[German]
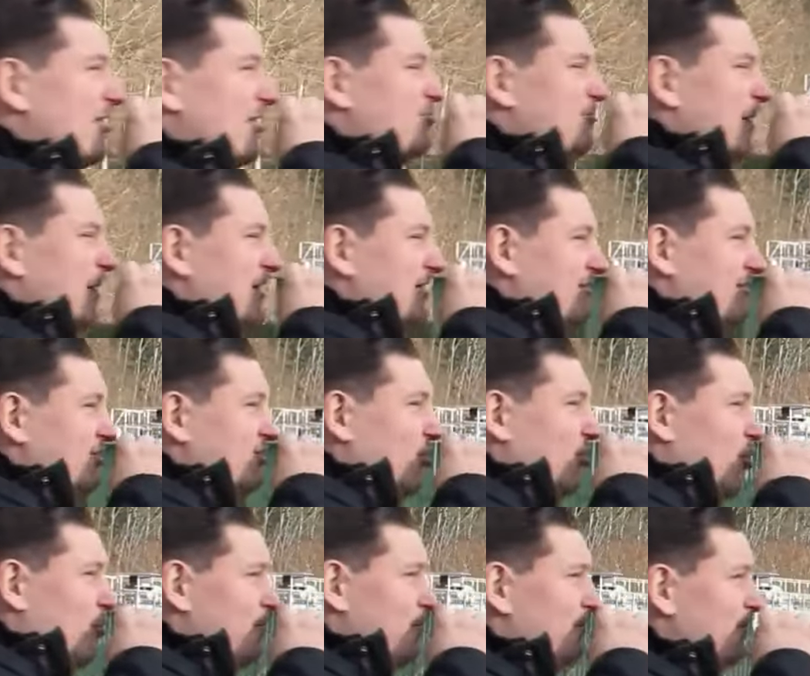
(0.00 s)
das spricht sich
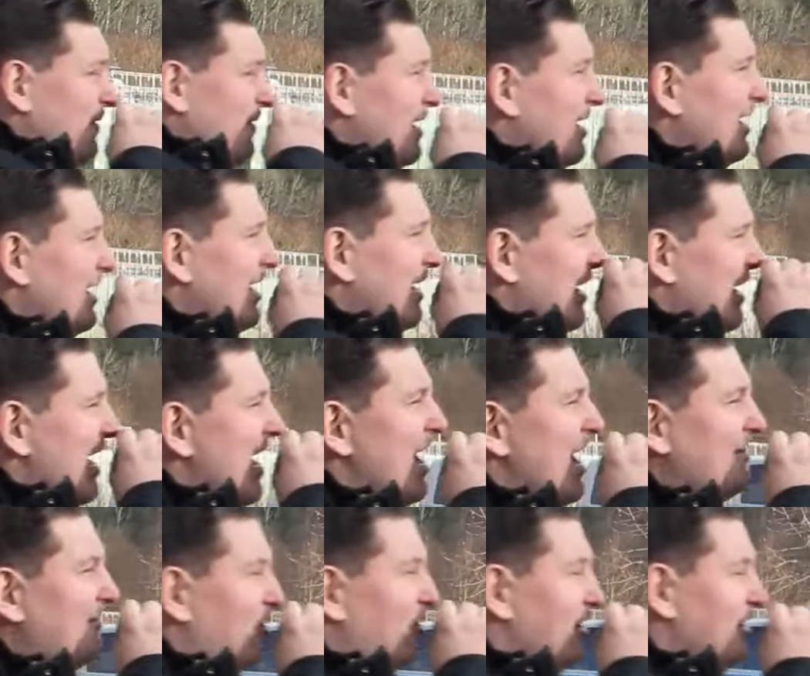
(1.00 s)
rum.
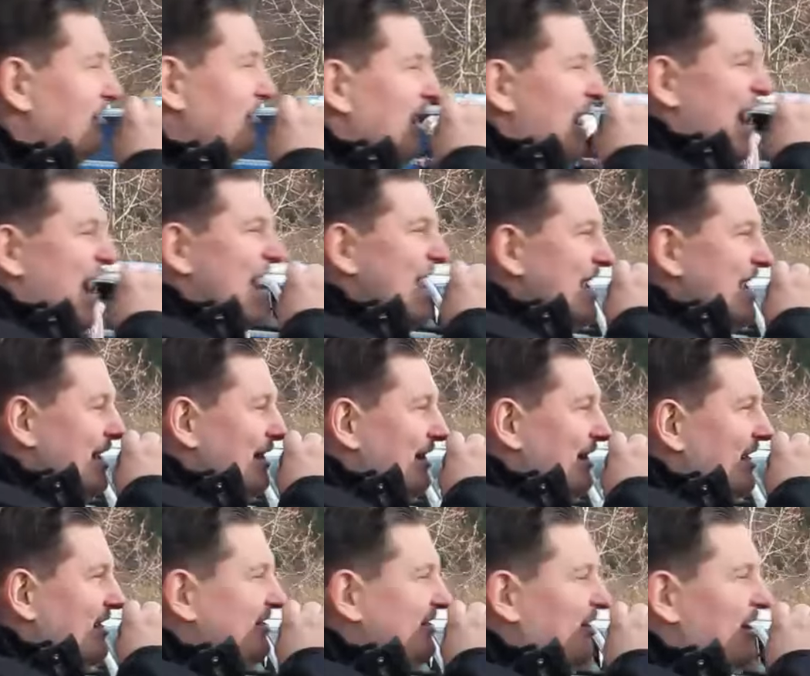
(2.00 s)
Er soll,
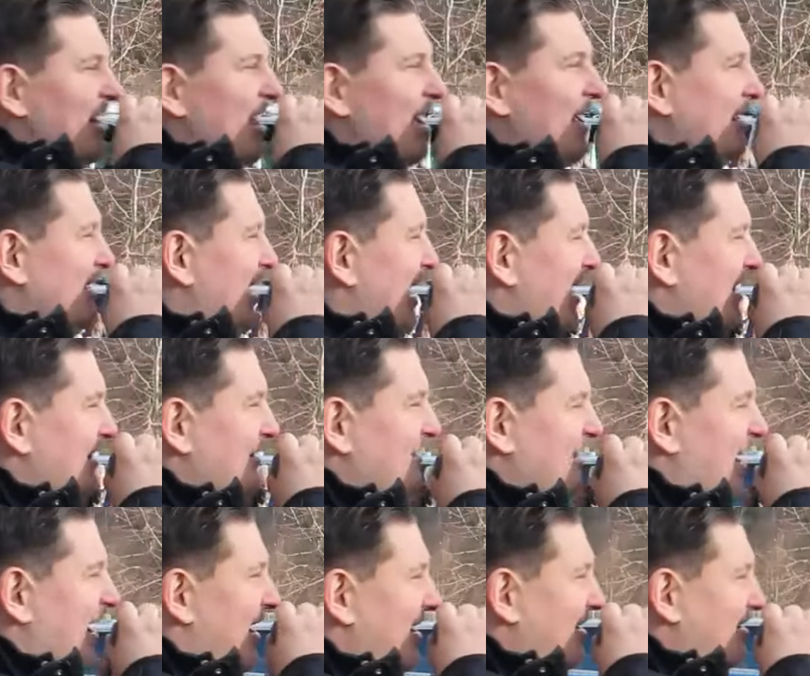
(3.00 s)
eigentlich soll er jeden
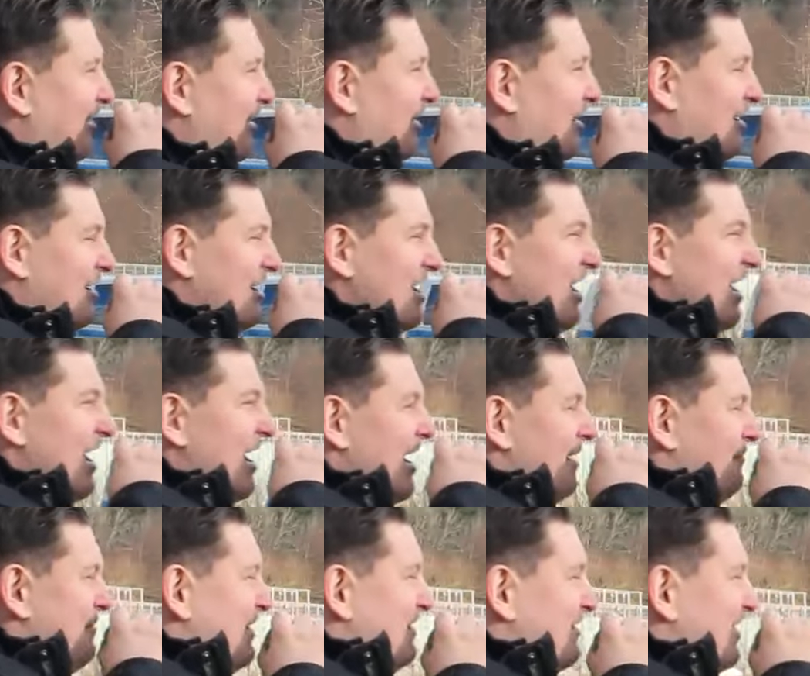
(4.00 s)
Tag äh,
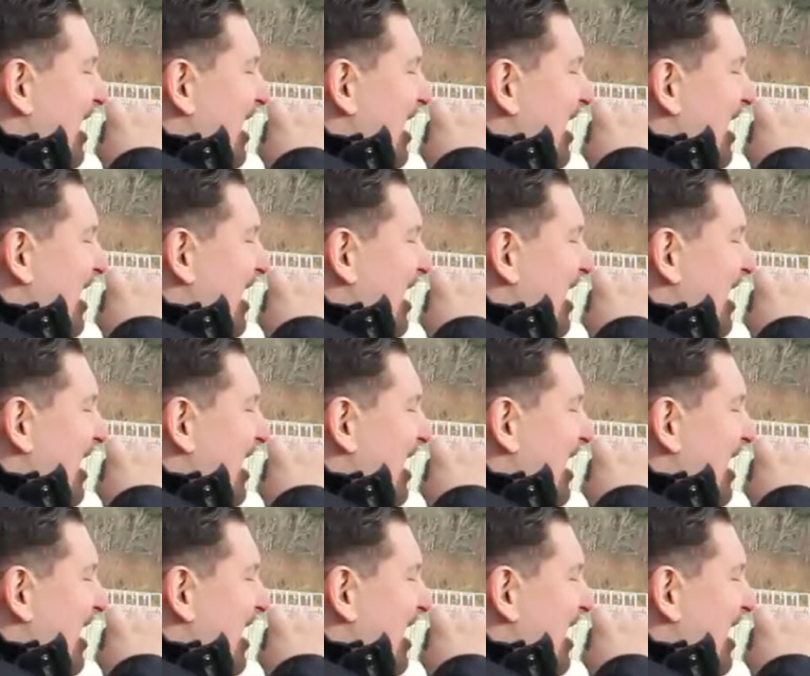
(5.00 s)
mit